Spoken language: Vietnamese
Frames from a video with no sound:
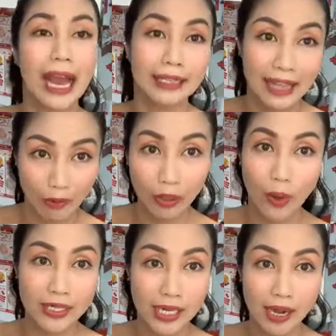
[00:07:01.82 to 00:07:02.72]
cải tạo cái
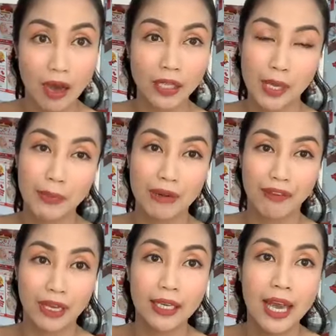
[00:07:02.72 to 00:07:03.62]
quá trình đó thì mình
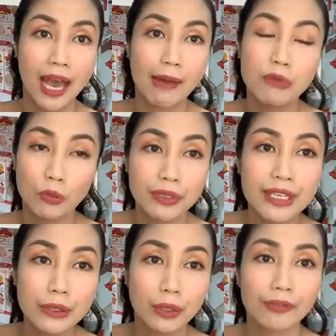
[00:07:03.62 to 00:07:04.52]
phải áp dụng
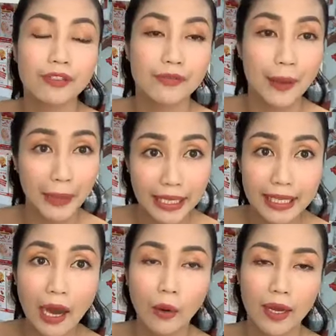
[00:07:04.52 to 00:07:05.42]
nhiều cái phương pháp khác
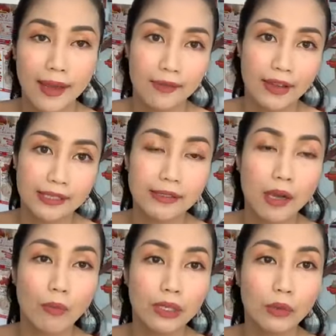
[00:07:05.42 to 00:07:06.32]
nhau, và sự
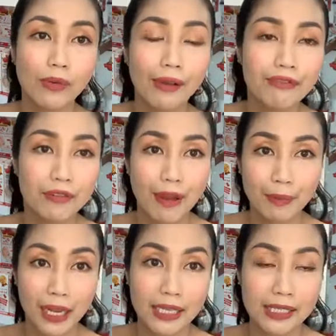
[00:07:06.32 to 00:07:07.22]
cộng hưởng của các phương pháp
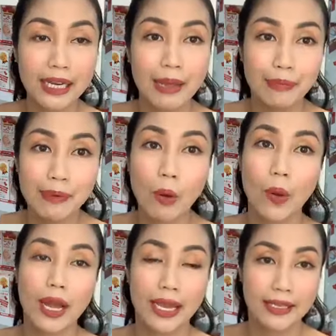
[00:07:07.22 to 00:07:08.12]
này sẽ đem đến một
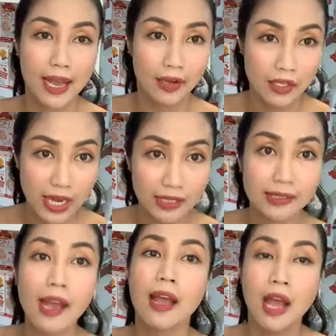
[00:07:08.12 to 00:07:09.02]
cái làn da nó săn
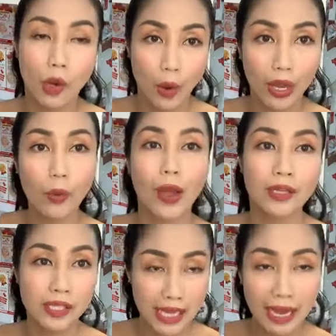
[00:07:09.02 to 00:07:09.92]
chắc, khỏe
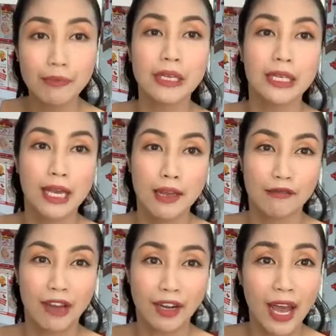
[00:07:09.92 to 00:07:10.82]
khoắn, sáng mịn,
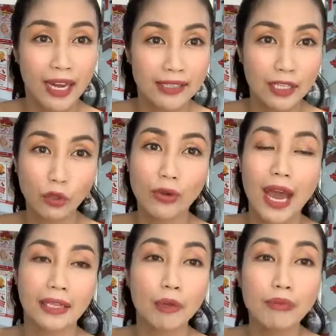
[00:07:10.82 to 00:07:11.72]
và nó hạn chế tối
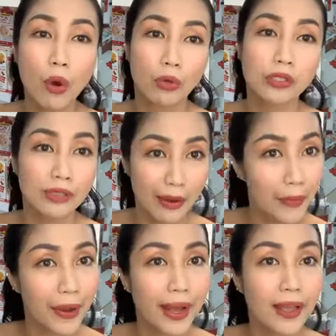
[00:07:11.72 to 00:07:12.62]
đa tốc độ của sự lão
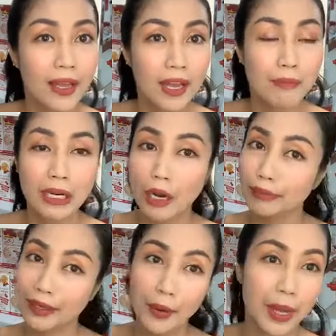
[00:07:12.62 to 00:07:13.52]
hóa. Mình
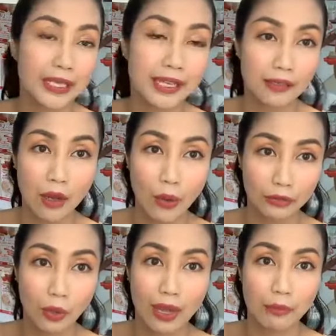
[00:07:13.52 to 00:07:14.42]
không thể nào ngăn chặn nó
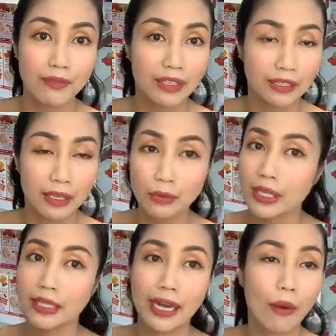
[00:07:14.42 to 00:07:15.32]
hoàn toàn, bởi vì kiểu
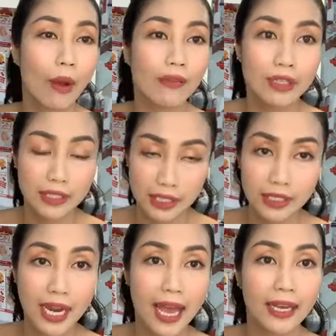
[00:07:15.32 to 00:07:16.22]
gì thì lão hóa vẫn diễn
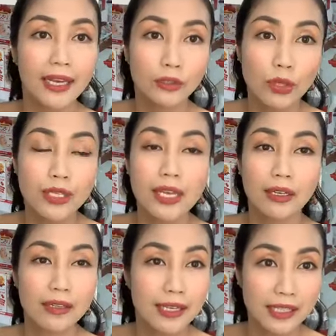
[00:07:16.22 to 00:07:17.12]
ra. Tuy
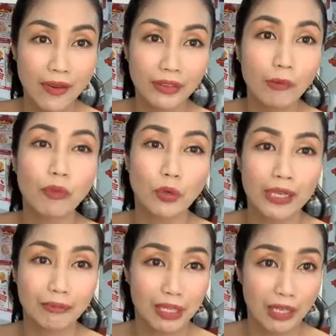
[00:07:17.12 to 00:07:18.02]
nhiên nó diễn ra với tốc độ
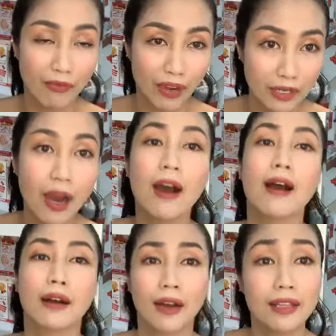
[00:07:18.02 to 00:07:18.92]
chậm thì nó vẫn đỡ
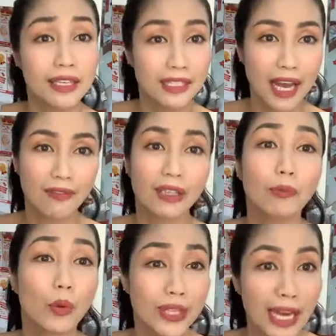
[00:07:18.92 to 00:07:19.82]
hơn là nó diễn ra với tốc
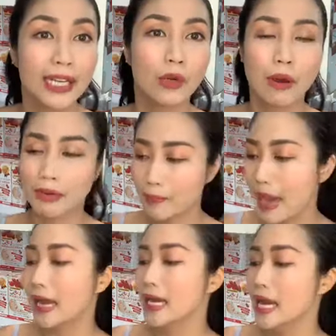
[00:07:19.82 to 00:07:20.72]
độ nhanh, đúng không các bạn?